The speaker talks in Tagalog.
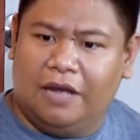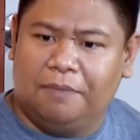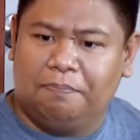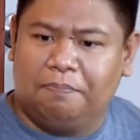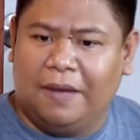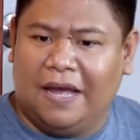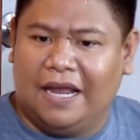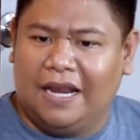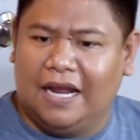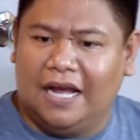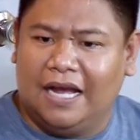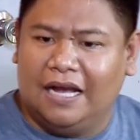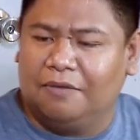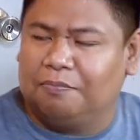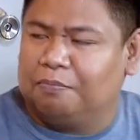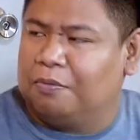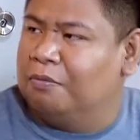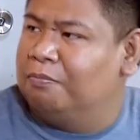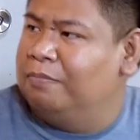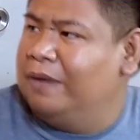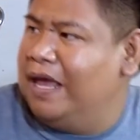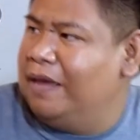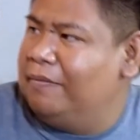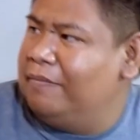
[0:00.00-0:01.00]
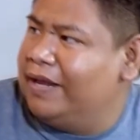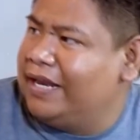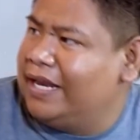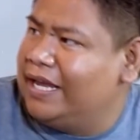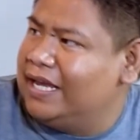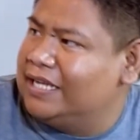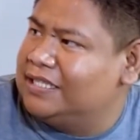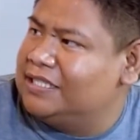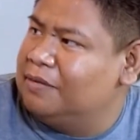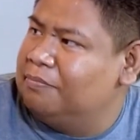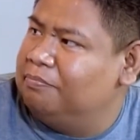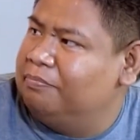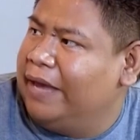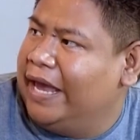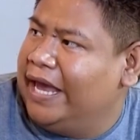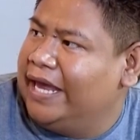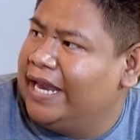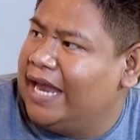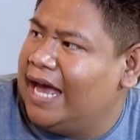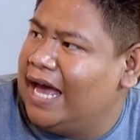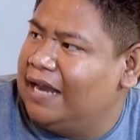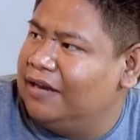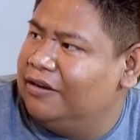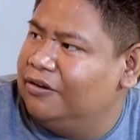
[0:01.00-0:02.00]
ay, parang problema rin kasi
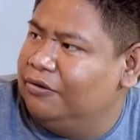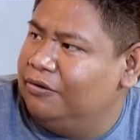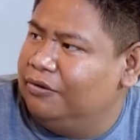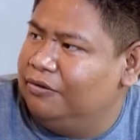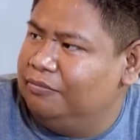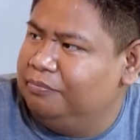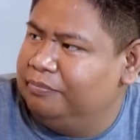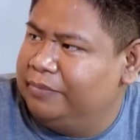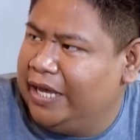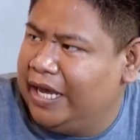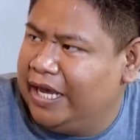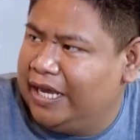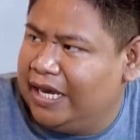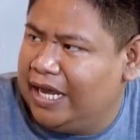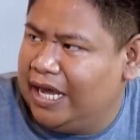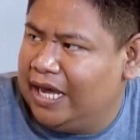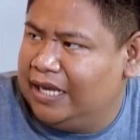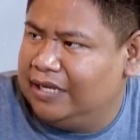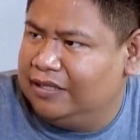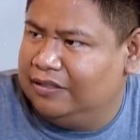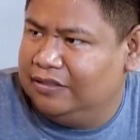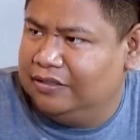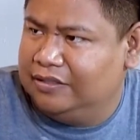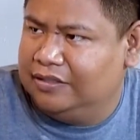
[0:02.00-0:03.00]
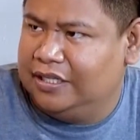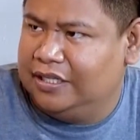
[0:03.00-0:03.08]
Bienan, no? Bienan. Diba, ang hirap